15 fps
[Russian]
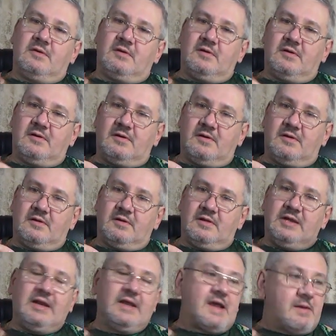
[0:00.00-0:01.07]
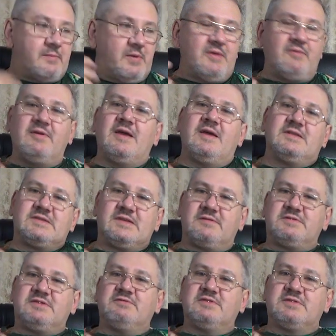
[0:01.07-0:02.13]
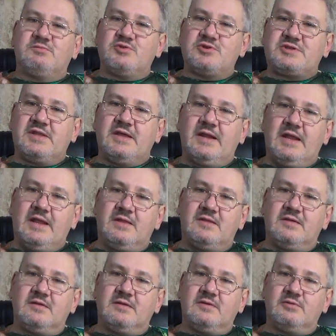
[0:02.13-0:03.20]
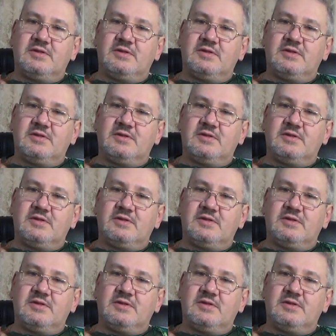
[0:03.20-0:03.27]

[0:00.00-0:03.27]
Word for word: А, или как появляются всевозможные рейтинги.